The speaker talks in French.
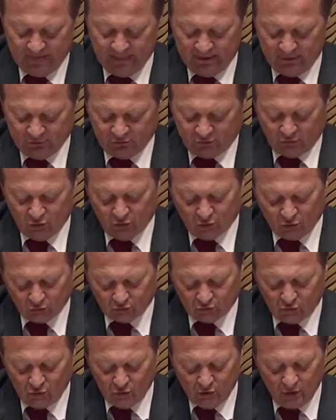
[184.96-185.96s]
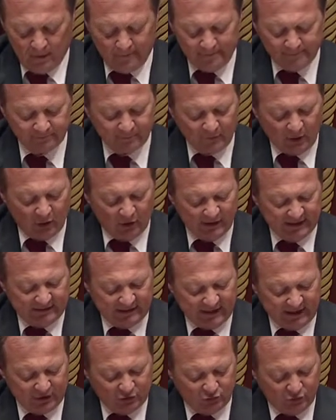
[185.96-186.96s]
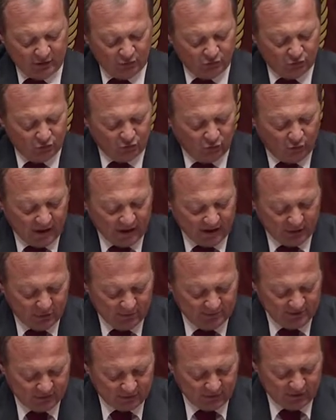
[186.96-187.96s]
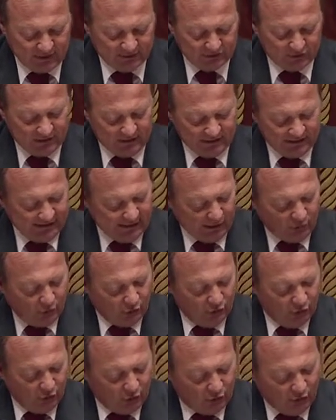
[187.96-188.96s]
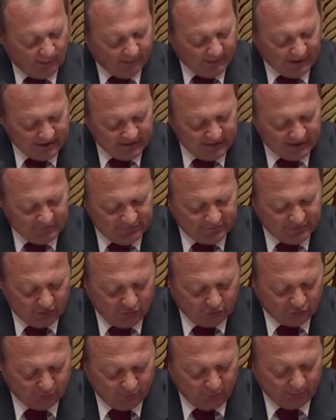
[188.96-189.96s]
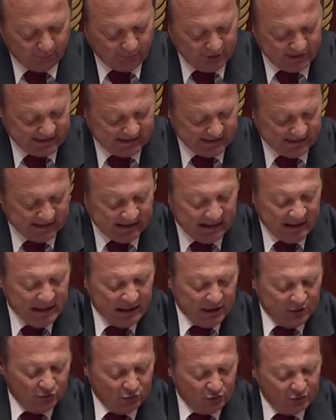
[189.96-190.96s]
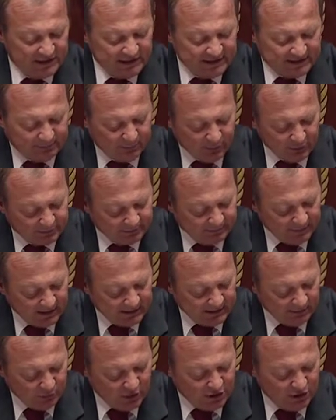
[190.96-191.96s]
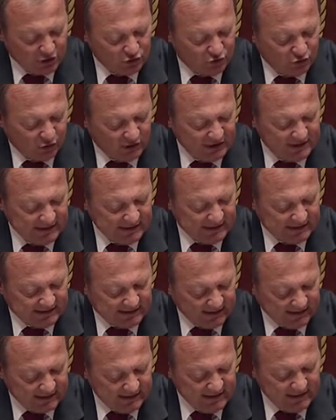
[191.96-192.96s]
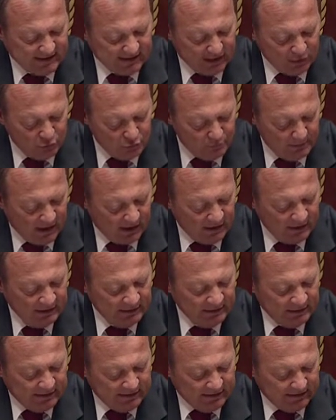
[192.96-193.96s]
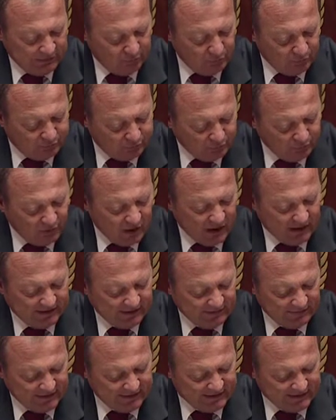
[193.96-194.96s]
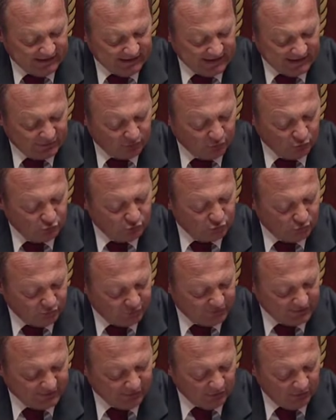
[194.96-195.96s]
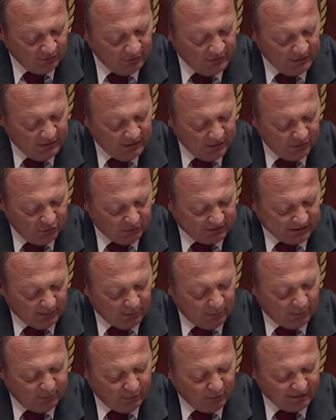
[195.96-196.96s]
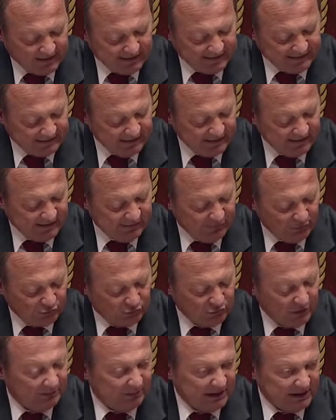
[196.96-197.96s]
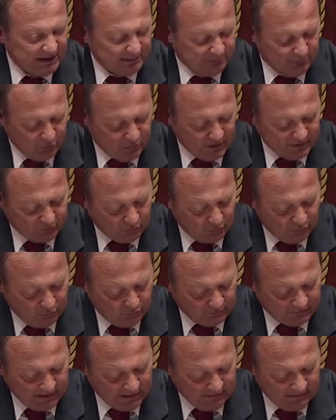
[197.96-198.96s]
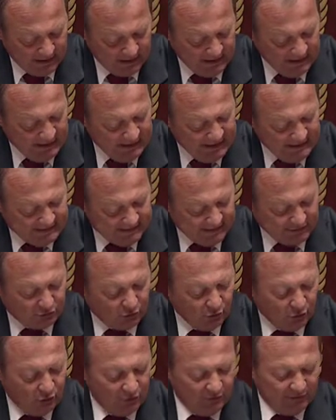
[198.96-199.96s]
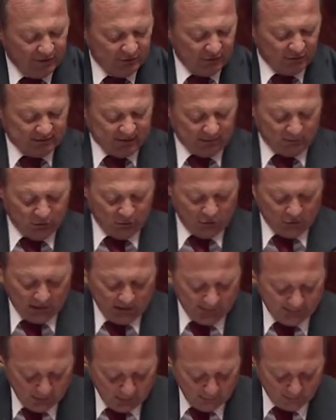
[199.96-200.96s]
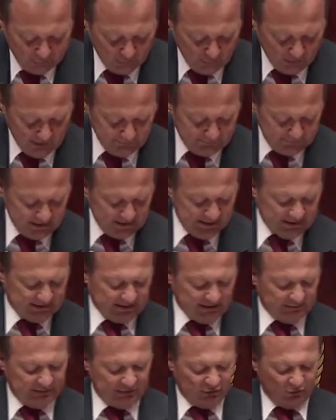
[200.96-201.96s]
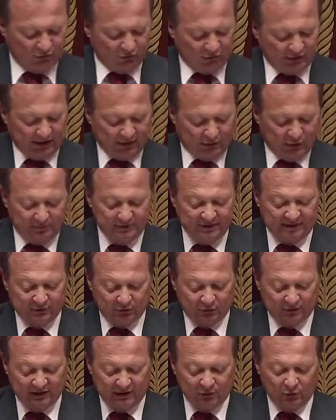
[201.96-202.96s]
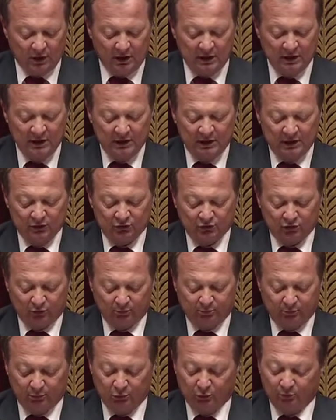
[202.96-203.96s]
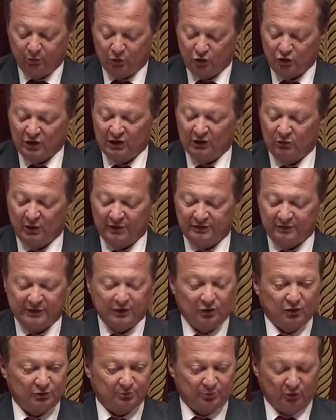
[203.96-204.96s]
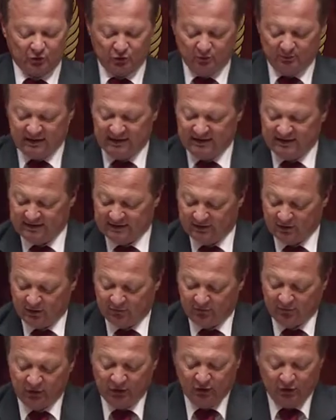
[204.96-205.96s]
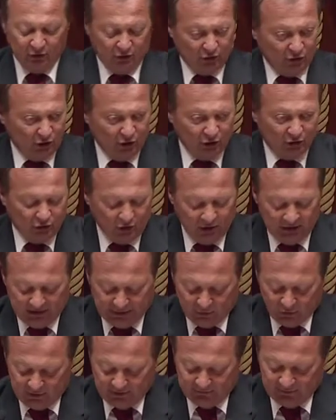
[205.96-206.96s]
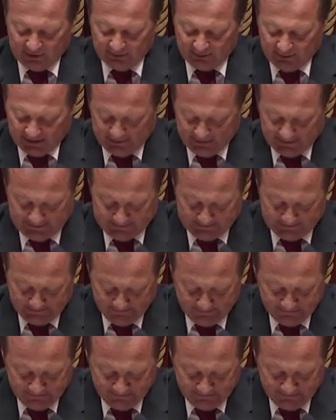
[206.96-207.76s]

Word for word: Sur le contrôle, en l'état actuel du droit, la Commission nationale des comptes de campagne et des financements politiques ne dispose pas des moyens juridiques, techniques et humains et de pouvoirs d'investigation suffisants, notamment pour déceler d'éventuelles manipulations comptables. C'est ce que relevait notamment le rapport pour avis établi au nom de la commission des lois sur le projet de loi de finances pour 2019 de notre collègue Olivier Marlex.